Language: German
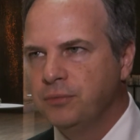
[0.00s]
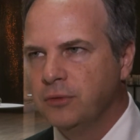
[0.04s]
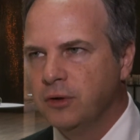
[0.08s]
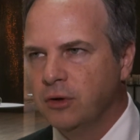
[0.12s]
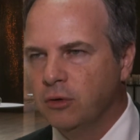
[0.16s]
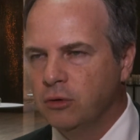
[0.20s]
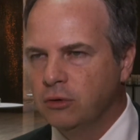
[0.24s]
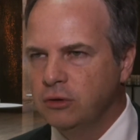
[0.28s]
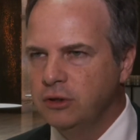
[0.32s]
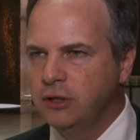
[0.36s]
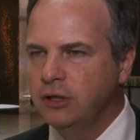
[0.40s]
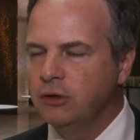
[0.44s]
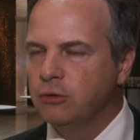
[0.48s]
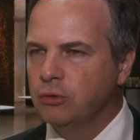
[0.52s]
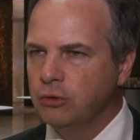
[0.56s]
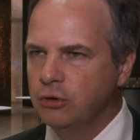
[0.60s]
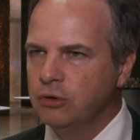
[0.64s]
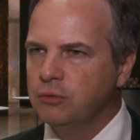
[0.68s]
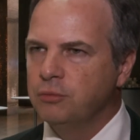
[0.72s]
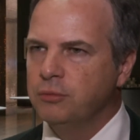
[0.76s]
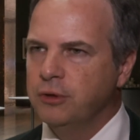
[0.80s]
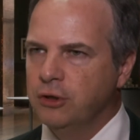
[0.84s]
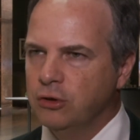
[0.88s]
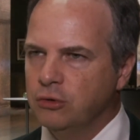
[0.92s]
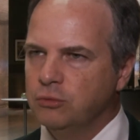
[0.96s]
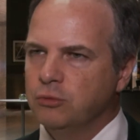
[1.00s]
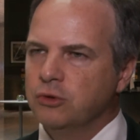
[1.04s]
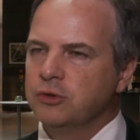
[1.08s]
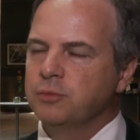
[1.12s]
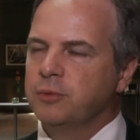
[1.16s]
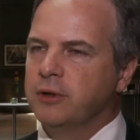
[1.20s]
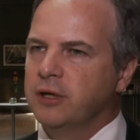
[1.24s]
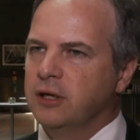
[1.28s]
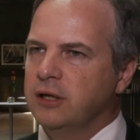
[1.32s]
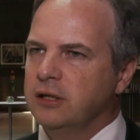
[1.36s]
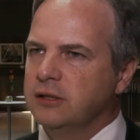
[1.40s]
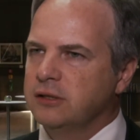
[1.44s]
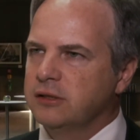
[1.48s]
und die Kundenbindung muss
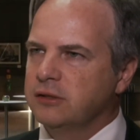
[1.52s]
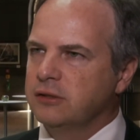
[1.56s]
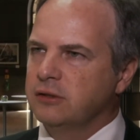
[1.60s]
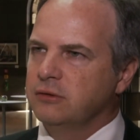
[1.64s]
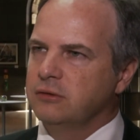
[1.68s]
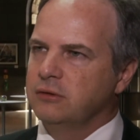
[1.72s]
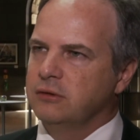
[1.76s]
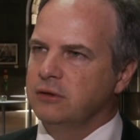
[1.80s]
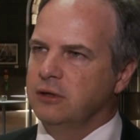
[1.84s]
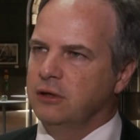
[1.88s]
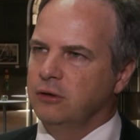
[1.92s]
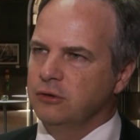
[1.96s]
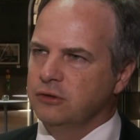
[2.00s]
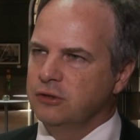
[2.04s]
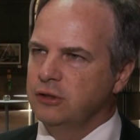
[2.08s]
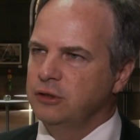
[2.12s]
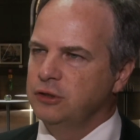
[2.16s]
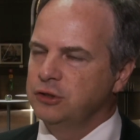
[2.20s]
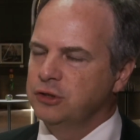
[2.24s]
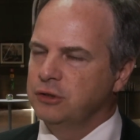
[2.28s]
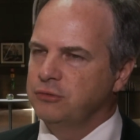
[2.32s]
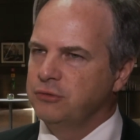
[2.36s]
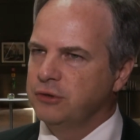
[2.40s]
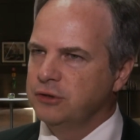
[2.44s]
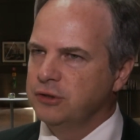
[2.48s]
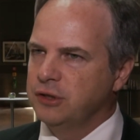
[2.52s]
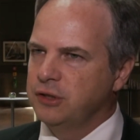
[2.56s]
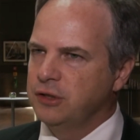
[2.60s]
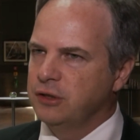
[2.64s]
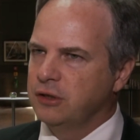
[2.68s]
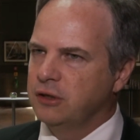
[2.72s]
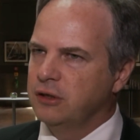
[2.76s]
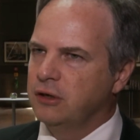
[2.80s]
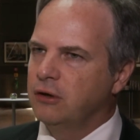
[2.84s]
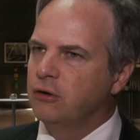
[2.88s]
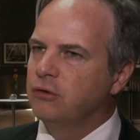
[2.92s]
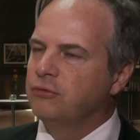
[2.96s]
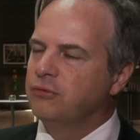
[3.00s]
man als ausländischer
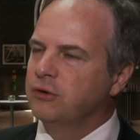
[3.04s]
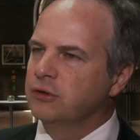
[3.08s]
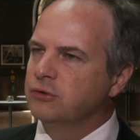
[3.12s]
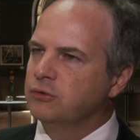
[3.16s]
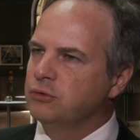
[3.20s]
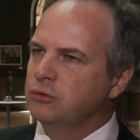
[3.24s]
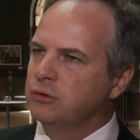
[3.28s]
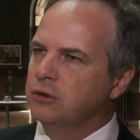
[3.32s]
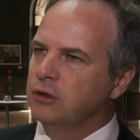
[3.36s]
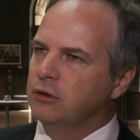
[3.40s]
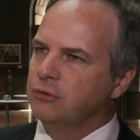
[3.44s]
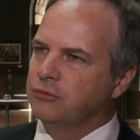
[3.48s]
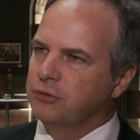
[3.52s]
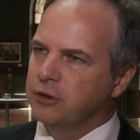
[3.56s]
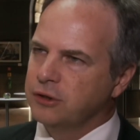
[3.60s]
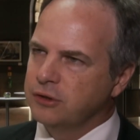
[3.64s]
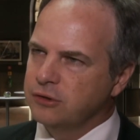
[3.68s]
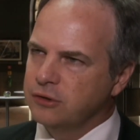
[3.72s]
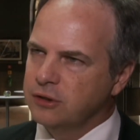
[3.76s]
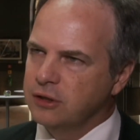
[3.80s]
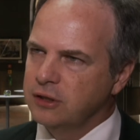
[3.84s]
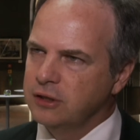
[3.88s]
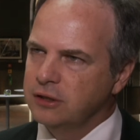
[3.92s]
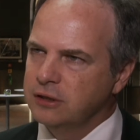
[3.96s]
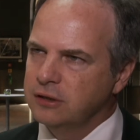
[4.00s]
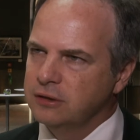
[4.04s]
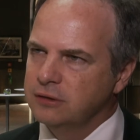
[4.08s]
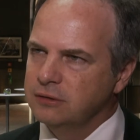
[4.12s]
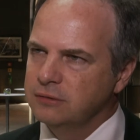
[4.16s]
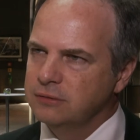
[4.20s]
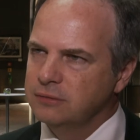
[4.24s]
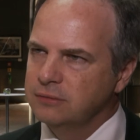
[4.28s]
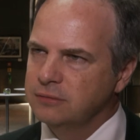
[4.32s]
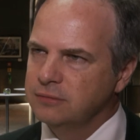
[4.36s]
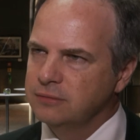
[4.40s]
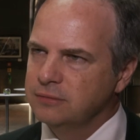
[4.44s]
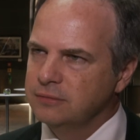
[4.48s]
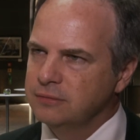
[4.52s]
Versicherer auch versuchen aufrechtzuerhalten.
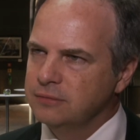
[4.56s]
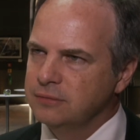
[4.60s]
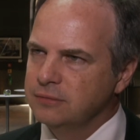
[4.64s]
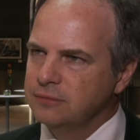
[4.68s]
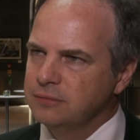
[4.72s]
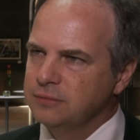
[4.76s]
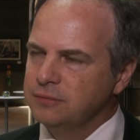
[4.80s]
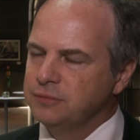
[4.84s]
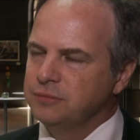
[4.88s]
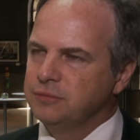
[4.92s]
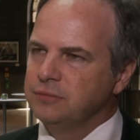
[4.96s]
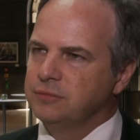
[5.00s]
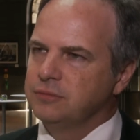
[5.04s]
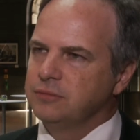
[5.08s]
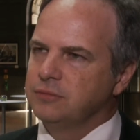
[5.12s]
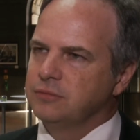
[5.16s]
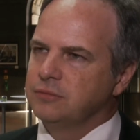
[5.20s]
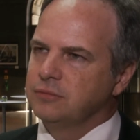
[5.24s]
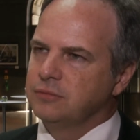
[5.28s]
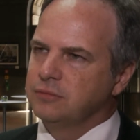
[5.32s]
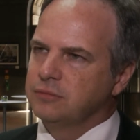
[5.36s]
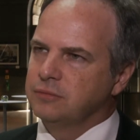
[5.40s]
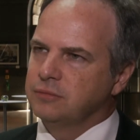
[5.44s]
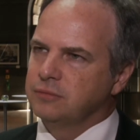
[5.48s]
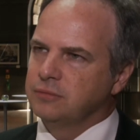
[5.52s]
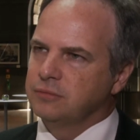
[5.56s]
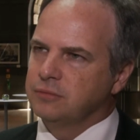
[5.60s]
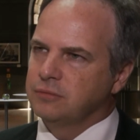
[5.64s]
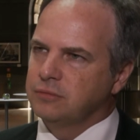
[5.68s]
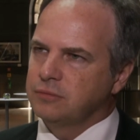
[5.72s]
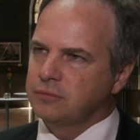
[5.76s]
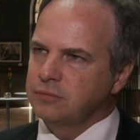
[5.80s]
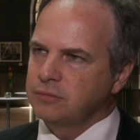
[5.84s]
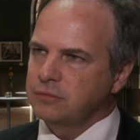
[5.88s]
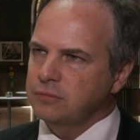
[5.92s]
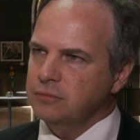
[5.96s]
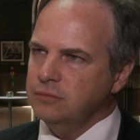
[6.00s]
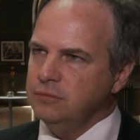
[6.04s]
Sie haben in Ihrem Vortrag
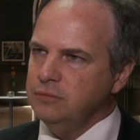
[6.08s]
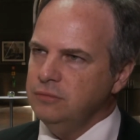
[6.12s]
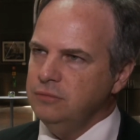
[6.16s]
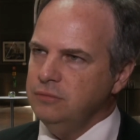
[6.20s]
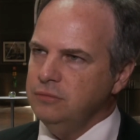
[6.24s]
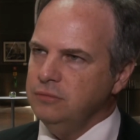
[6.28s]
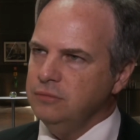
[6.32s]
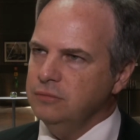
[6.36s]
angesprochen,